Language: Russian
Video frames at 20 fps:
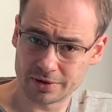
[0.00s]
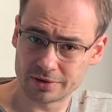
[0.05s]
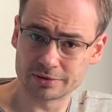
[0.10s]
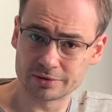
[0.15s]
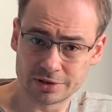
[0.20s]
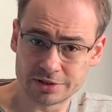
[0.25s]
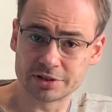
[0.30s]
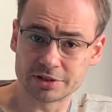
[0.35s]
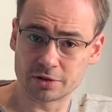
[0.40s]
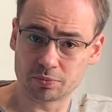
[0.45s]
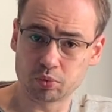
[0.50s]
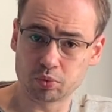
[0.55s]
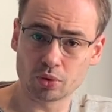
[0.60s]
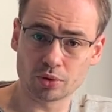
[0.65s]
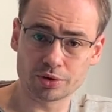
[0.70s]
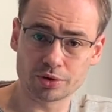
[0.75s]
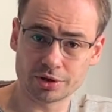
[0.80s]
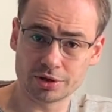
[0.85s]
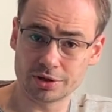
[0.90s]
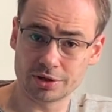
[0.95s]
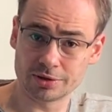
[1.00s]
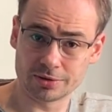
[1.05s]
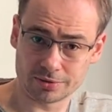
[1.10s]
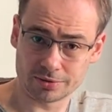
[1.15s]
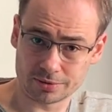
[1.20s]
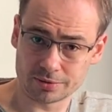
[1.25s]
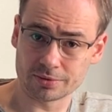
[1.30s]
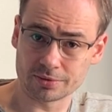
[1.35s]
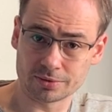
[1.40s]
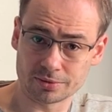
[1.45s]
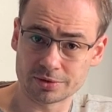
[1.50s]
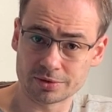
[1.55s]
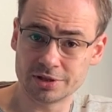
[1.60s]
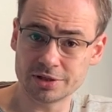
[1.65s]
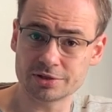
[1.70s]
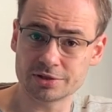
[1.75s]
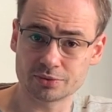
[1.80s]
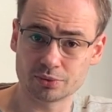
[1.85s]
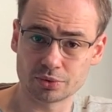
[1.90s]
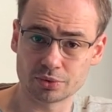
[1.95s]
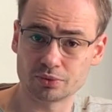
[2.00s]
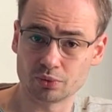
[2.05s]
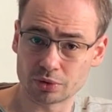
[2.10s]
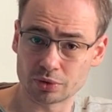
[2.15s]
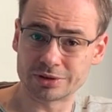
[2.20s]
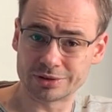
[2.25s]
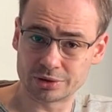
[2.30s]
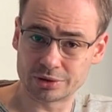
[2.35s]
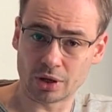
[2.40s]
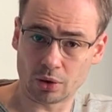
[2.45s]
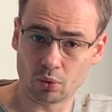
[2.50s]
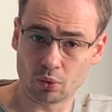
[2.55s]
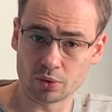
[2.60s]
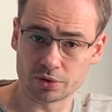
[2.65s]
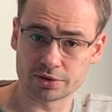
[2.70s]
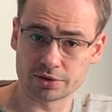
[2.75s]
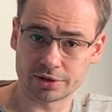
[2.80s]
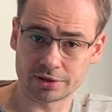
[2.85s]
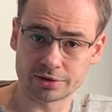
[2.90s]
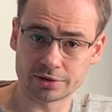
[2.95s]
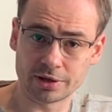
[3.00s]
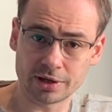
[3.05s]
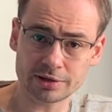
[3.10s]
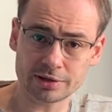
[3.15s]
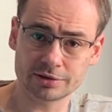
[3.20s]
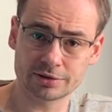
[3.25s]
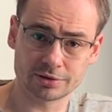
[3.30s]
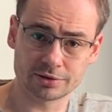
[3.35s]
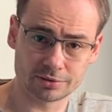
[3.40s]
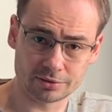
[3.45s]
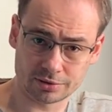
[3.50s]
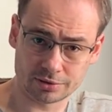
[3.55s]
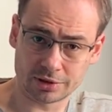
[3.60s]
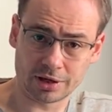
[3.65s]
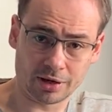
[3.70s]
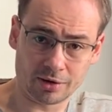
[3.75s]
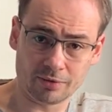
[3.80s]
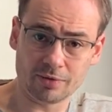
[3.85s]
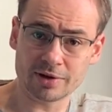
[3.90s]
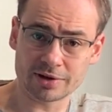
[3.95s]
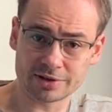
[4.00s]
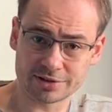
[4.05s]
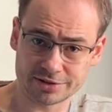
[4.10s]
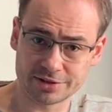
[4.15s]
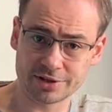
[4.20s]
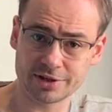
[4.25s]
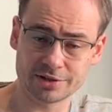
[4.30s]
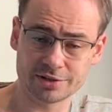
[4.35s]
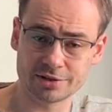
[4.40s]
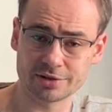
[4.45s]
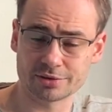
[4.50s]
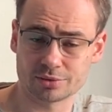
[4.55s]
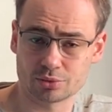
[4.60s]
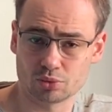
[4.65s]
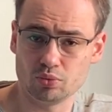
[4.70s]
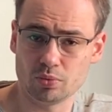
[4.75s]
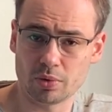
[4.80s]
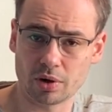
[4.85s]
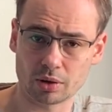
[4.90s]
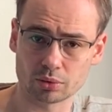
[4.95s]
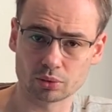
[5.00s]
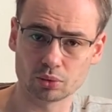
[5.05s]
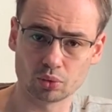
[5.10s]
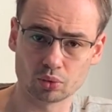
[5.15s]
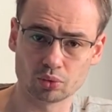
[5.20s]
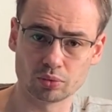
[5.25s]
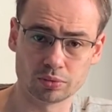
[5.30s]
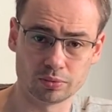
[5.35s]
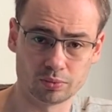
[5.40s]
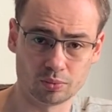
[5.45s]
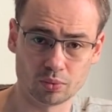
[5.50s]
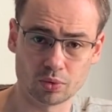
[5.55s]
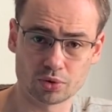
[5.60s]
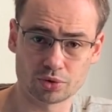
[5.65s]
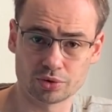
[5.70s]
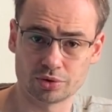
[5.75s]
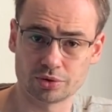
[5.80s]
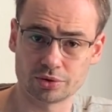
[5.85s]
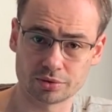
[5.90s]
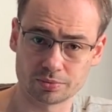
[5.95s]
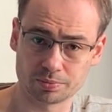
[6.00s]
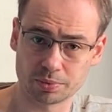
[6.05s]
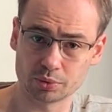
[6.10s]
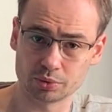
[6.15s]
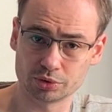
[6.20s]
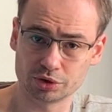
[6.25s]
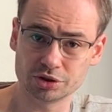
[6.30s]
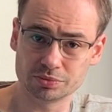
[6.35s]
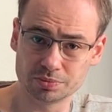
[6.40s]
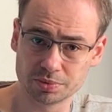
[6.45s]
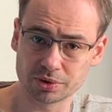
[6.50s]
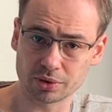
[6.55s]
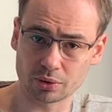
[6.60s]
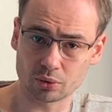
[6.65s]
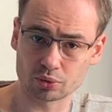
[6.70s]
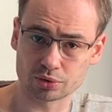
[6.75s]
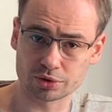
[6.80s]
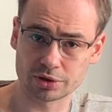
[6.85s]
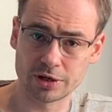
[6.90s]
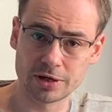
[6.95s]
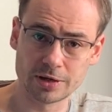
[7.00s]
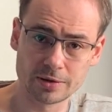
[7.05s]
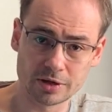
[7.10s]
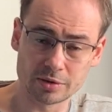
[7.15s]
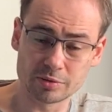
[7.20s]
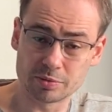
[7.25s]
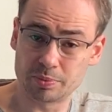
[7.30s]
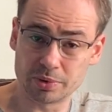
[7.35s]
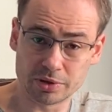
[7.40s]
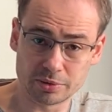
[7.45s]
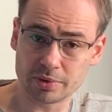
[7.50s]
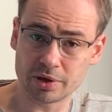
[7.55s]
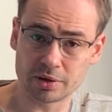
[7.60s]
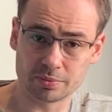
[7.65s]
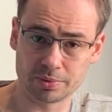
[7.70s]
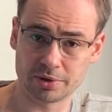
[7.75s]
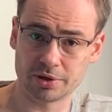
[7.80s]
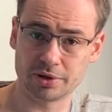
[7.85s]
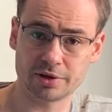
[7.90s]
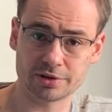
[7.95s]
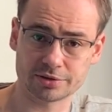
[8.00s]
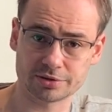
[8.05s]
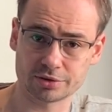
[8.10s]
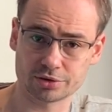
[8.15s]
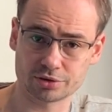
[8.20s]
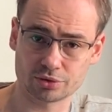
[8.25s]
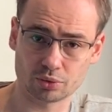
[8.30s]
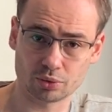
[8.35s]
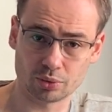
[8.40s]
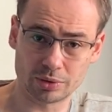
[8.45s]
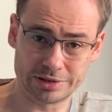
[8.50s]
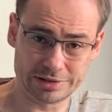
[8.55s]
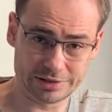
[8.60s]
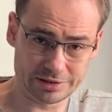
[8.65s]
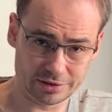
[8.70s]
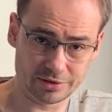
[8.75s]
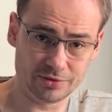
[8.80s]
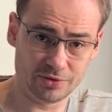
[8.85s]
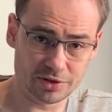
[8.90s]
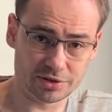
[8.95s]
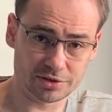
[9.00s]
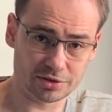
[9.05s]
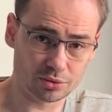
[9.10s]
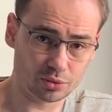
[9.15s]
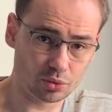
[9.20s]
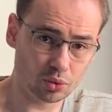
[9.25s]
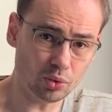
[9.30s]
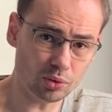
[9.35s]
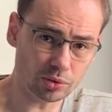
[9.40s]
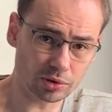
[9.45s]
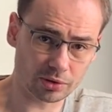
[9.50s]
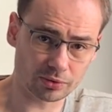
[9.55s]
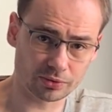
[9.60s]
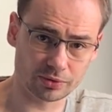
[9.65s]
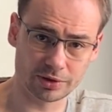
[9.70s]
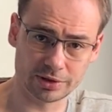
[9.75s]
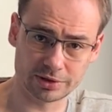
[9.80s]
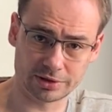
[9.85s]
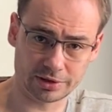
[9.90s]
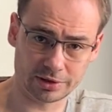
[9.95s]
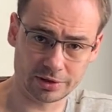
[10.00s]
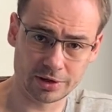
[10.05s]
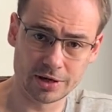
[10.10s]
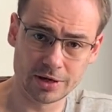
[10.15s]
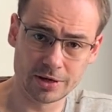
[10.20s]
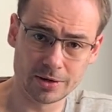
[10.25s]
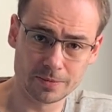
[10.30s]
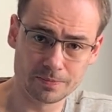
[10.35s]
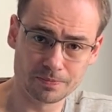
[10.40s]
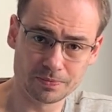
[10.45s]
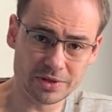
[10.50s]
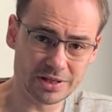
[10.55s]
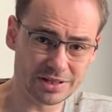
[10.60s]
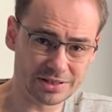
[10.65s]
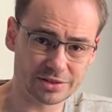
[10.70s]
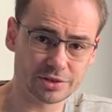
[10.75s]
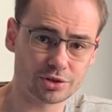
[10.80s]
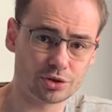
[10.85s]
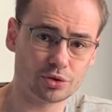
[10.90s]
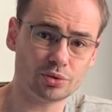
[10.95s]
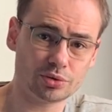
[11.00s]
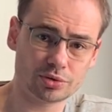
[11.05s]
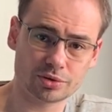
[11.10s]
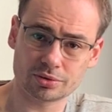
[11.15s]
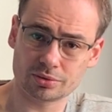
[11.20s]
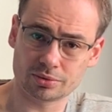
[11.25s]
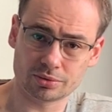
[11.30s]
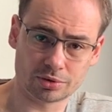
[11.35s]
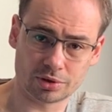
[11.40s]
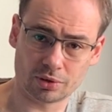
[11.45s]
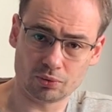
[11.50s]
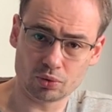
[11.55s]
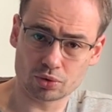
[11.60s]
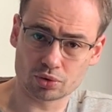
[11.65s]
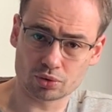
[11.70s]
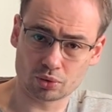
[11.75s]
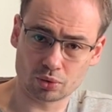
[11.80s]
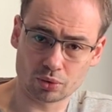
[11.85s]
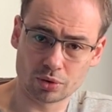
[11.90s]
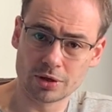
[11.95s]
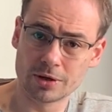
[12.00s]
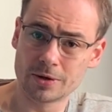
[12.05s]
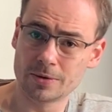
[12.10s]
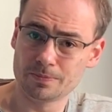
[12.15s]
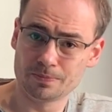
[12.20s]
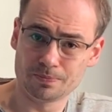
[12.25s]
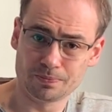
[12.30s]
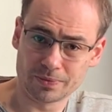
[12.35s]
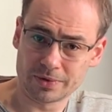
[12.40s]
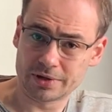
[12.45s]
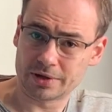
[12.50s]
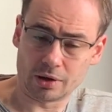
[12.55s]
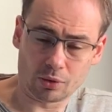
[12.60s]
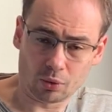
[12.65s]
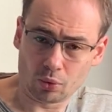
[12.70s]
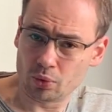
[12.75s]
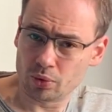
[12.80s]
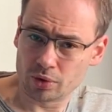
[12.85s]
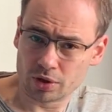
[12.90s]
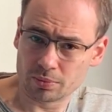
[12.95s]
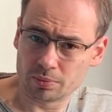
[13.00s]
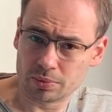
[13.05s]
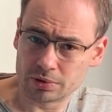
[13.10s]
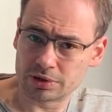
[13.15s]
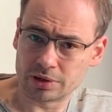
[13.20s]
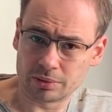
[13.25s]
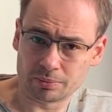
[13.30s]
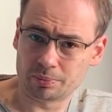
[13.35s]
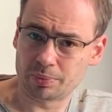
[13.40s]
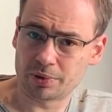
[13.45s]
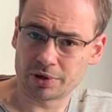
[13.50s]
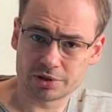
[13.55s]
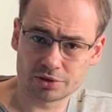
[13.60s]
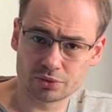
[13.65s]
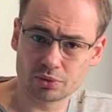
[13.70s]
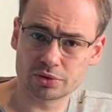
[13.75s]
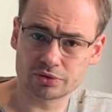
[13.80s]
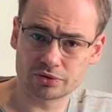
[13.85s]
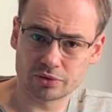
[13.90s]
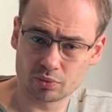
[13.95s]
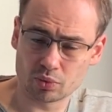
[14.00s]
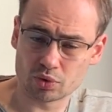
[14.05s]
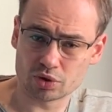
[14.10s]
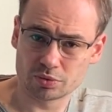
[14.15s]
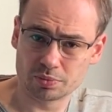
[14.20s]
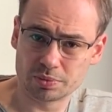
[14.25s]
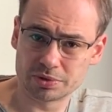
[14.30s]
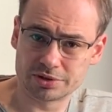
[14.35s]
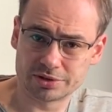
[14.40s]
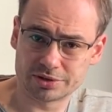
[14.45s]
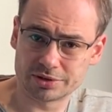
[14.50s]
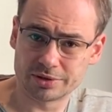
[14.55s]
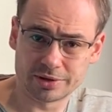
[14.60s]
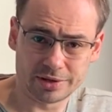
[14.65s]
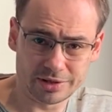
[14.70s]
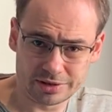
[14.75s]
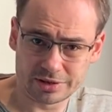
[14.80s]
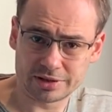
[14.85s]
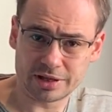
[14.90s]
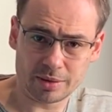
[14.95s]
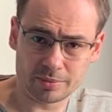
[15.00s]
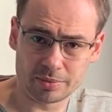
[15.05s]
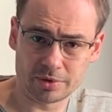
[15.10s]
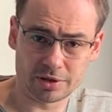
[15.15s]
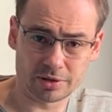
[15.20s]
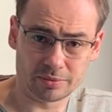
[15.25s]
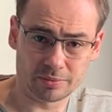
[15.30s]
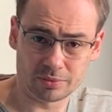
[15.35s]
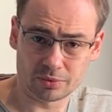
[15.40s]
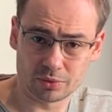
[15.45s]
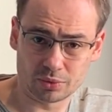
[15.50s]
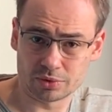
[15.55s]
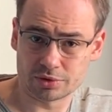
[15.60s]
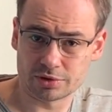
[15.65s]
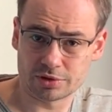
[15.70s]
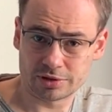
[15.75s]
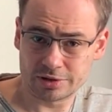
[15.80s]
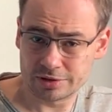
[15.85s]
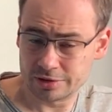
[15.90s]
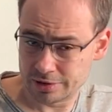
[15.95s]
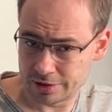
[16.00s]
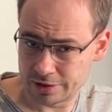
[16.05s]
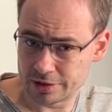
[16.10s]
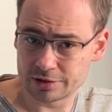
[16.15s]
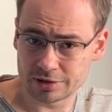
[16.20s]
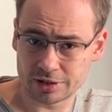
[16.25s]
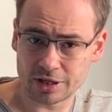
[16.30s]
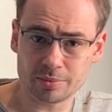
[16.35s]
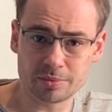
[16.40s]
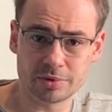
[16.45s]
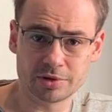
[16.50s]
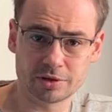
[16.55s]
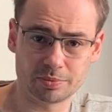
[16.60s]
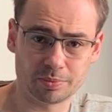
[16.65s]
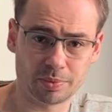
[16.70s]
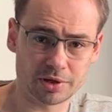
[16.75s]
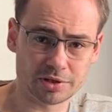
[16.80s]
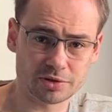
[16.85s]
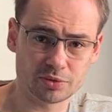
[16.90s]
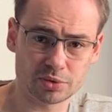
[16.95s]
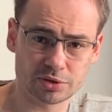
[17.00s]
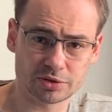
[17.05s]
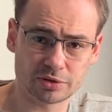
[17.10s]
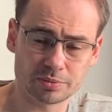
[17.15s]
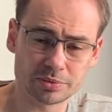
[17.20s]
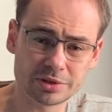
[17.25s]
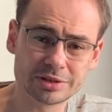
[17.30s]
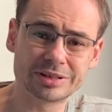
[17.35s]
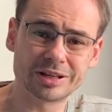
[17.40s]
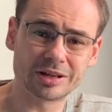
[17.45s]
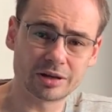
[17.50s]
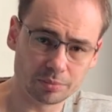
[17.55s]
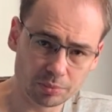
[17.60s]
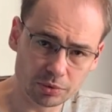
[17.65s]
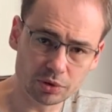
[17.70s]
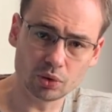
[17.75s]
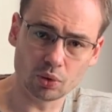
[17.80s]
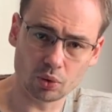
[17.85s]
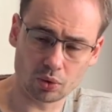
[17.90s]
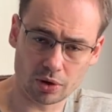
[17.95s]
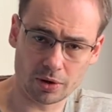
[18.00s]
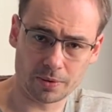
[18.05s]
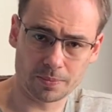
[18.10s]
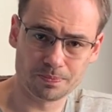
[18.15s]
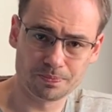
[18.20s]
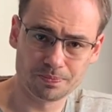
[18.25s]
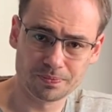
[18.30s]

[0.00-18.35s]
до сих пор и э, действует вот такой стандарт, э, такова средняя сумма, которую может э, получить белорус. И мы понимаем прекрасно, что эти 200 долларов это не за счет того, что какое-либо там производство может быть рентабельным. То есть рентабельных производств там не так много.